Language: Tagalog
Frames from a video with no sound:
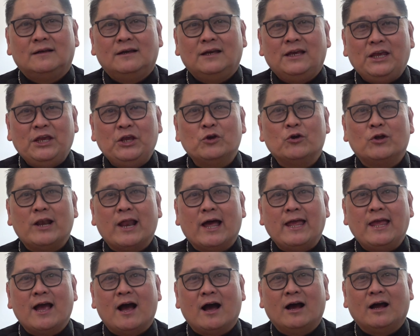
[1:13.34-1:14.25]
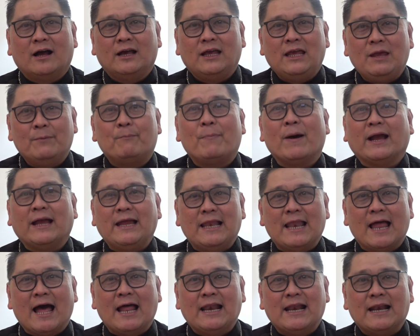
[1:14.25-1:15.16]
Iyon ay ang
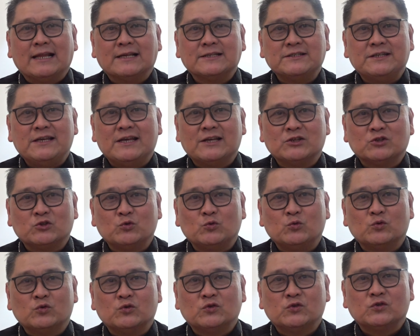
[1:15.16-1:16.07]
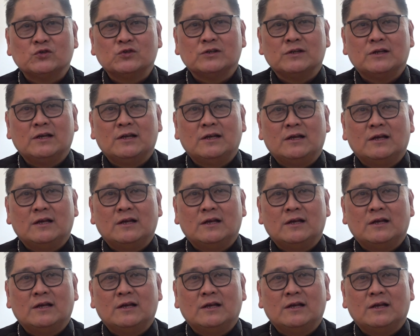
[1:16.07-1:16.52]
ipakilala na si Jesus,